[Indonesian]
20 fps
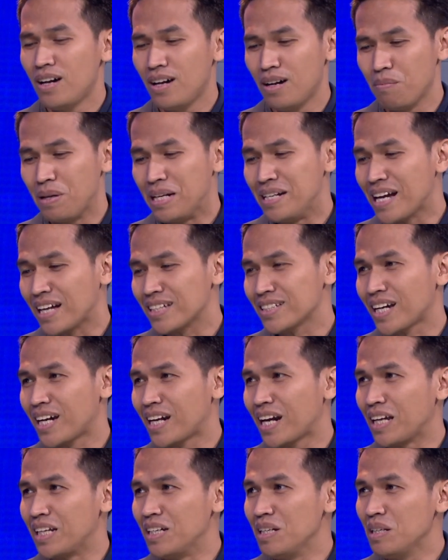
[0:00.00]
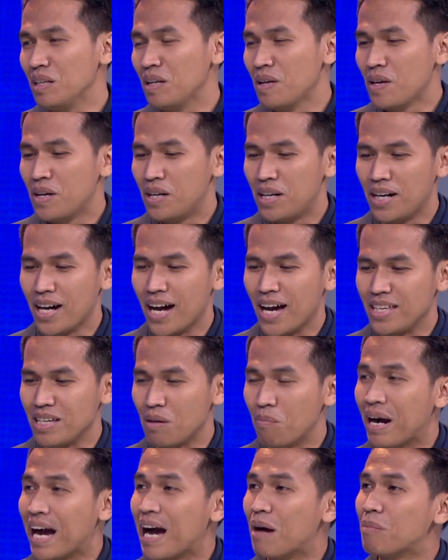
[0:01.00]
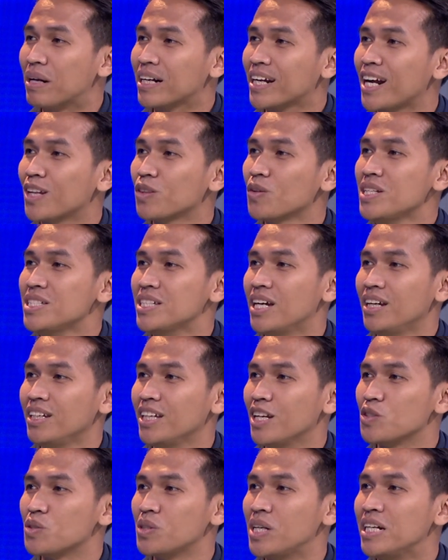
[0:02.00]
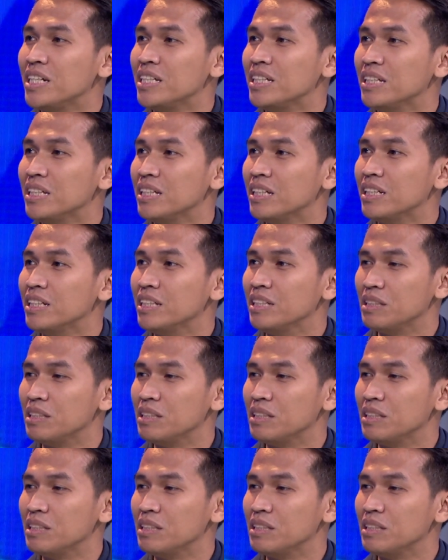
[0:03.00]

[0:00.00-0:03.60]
uh, Mendak sekarang ini uh, hanya mengamankan itu aja yang sudah di, yeah.